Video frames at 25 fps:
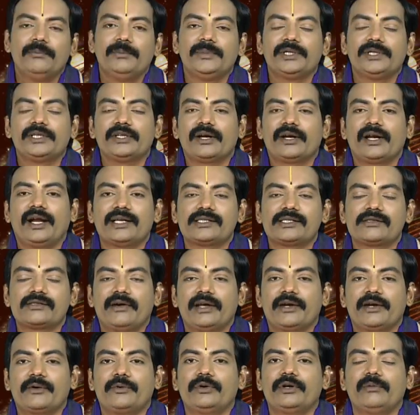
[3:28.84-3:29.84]
మిథున రాశి
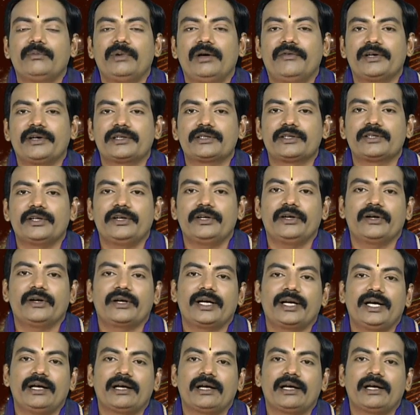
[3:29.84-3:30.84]
వారి కుటుంబ వ్యక్తుల
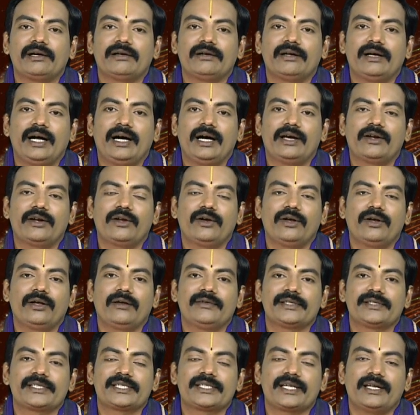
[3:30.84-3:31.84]
యొక్క ఆరోగ్య
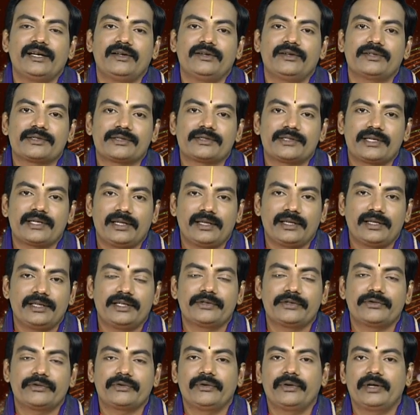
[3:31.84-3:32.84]
విషయాల్లో శ్రద్ధ
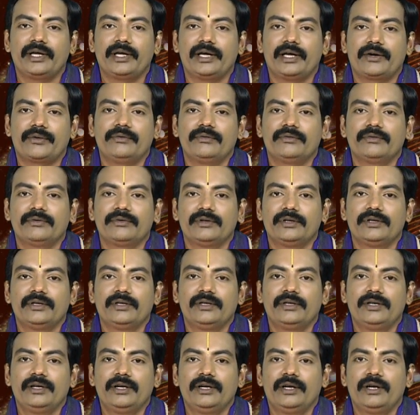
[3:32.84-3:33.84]
తీసుకుంటారు
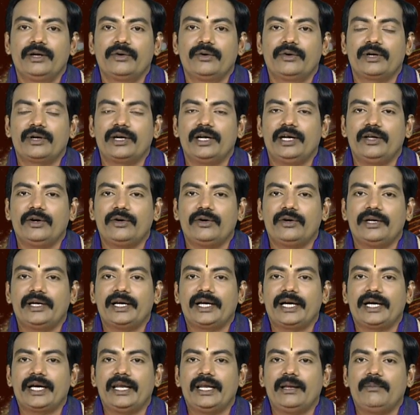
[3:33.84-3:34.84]
గృహంలో కొన్ని
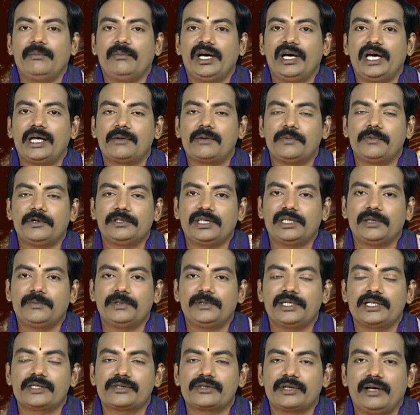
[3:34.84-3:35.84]
రకాల మార్పులు
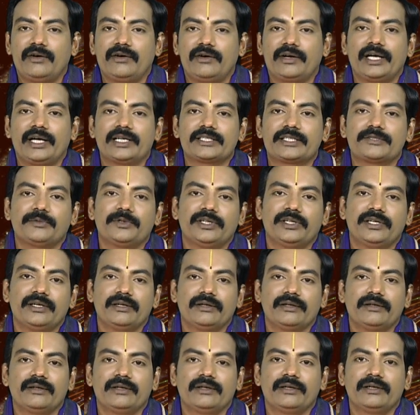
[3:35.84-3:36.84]
చేర్పులు చేసుకునే అవకాశం ఉంది
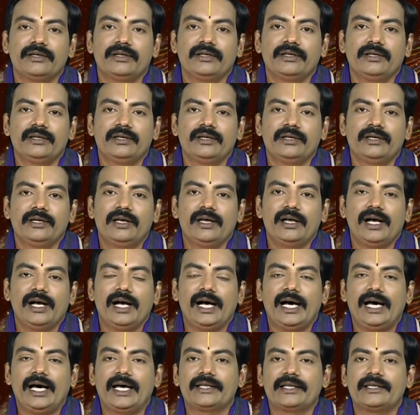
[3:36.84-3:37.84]

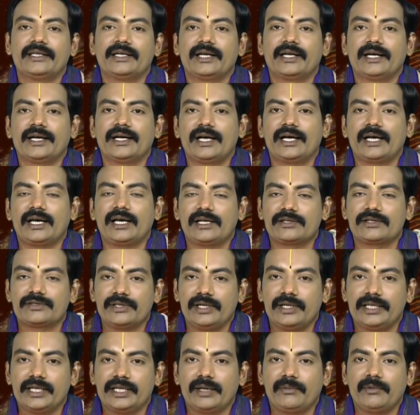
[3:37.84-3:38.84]
ఆర్థికంగా ఖర్చులు
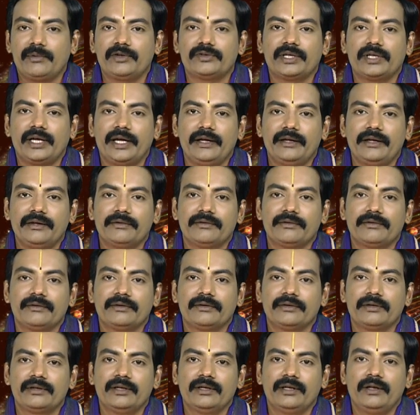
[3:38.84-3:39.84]
అధికమవుతాయి
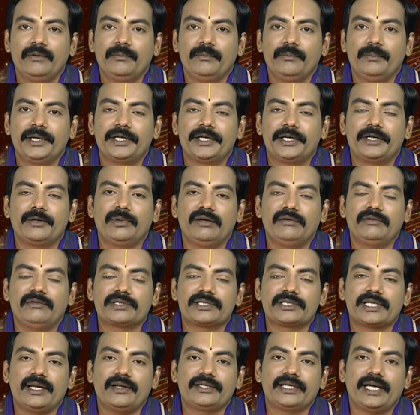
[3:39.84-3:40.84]
పెట్టుబడుల
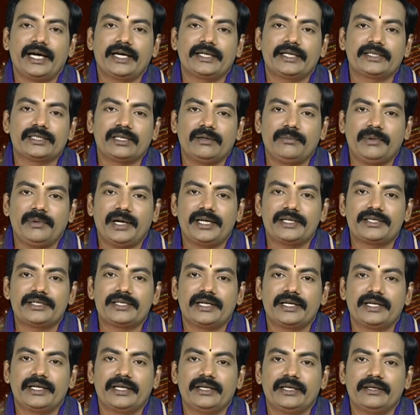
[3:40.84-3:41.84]
విషయాల్లో జాగ్రత్తలు
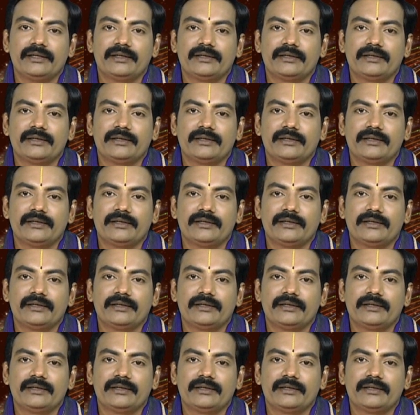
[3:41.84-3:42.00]
పాటించండి